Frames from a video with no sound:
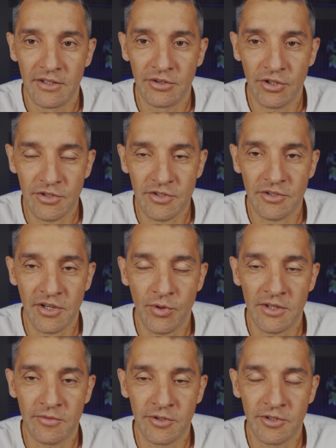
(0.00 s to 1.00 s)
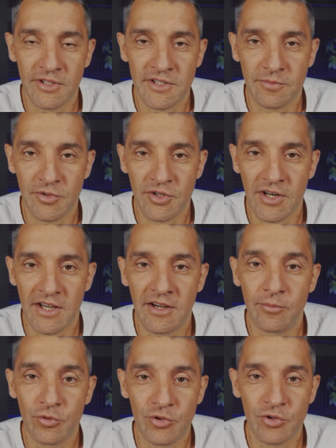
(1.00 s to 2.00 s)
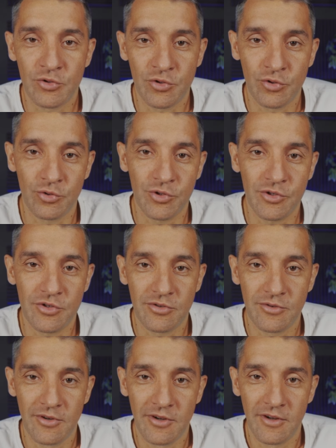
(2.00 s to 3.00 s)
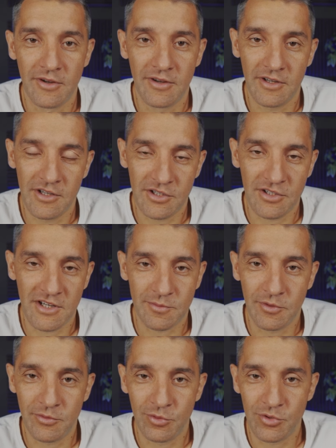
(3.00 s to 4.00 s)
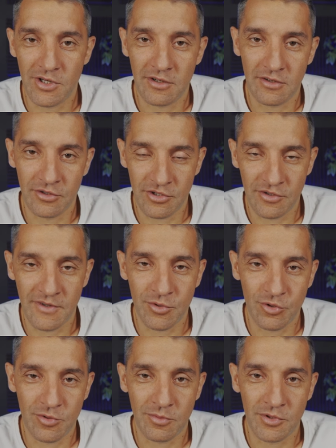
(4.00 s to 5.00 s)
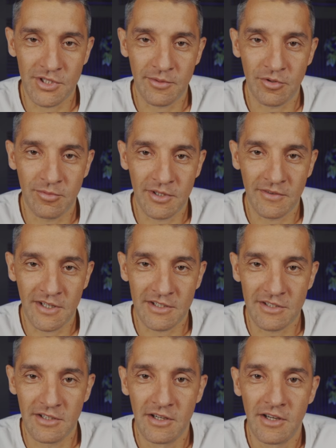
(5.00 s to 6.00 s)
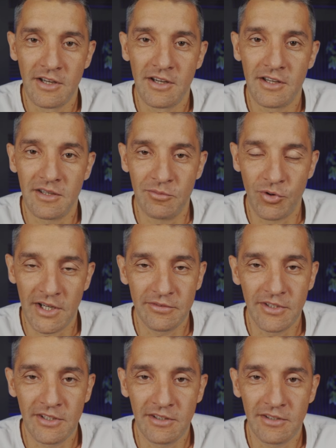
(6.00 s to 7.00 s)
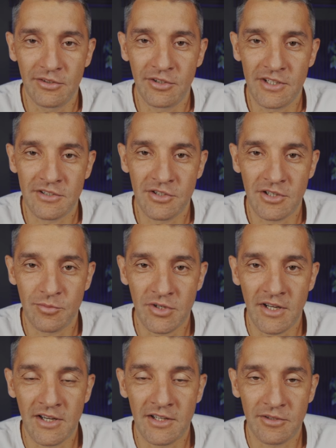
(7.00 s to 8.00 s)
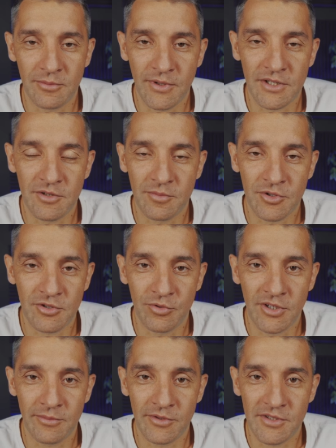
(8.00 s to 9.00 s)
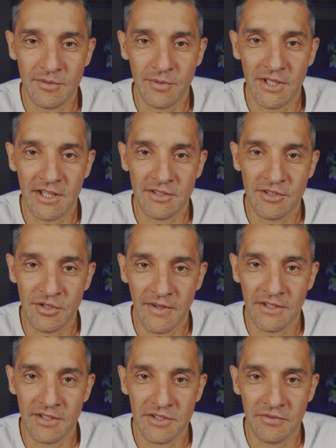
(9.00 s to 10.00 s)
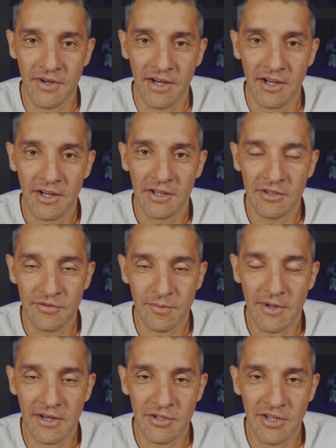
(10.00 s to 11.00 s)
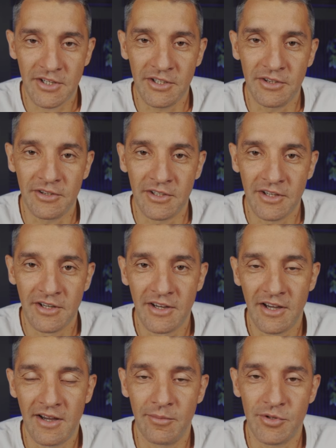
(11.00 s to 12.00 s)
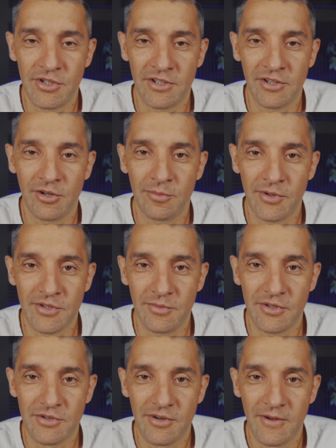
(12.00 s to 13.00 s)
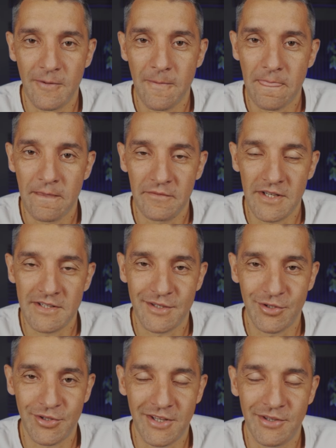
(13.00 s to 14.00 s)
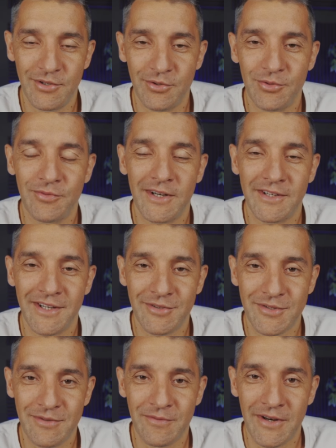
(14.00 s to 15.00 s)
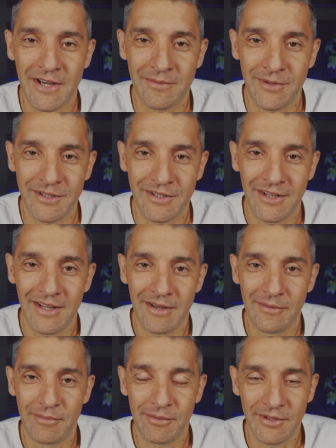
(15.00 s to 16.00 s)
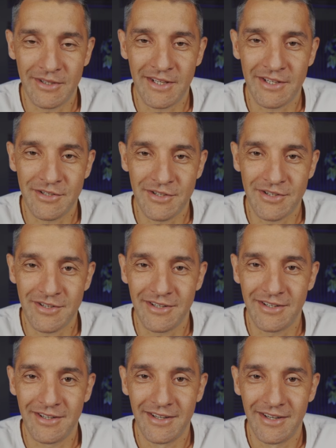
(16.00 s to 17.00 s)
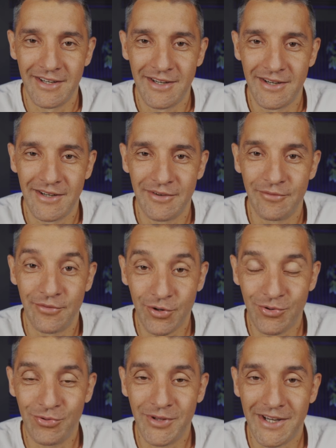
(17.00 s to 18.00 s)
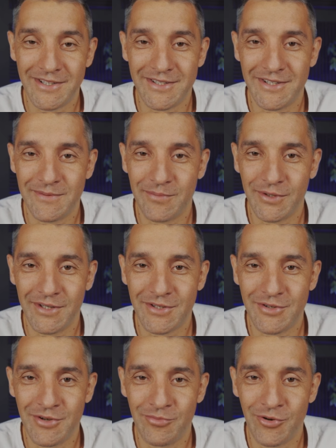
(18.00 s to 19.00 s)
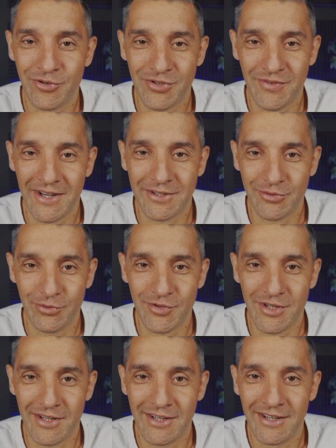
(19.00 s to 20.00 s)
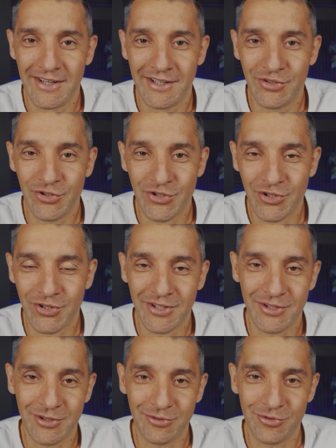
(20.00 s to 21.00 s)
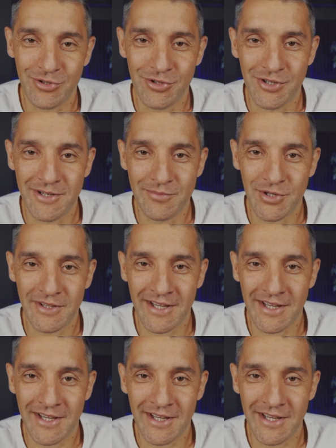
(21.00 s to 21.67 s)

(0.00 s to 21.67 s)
to, co tak łatwo do nas przylega, móc zrzucić. I jeszcze raz powtórzę, chociaż wiem, że już to powiedziałem chyba dwa razy, im łatwiej do nas grzech przylega, tym bardziej potrzebujemy inspiracji, świadectwa i wsparcia innych aby się tego pozbyć. Więc to taki uwalniający fragment. Pamiętajcie, że wokół nas jest potężny obok świadków, że historie tych, którzy żyli przed